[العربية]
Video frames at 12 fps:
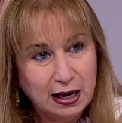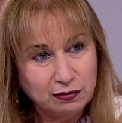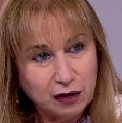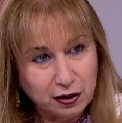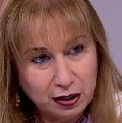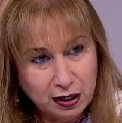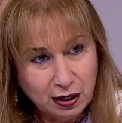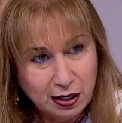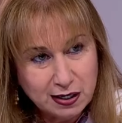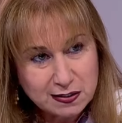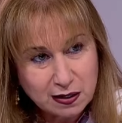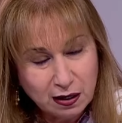التقرير
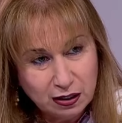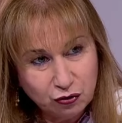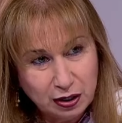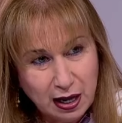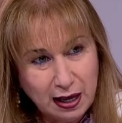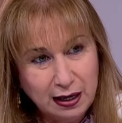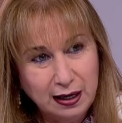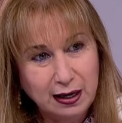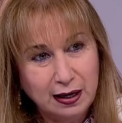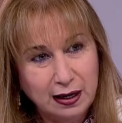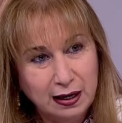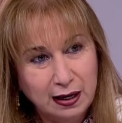الإحصاء
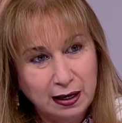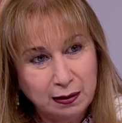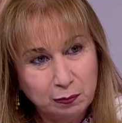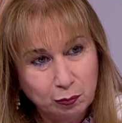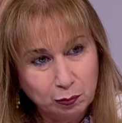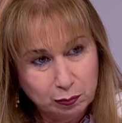الجنائي آه،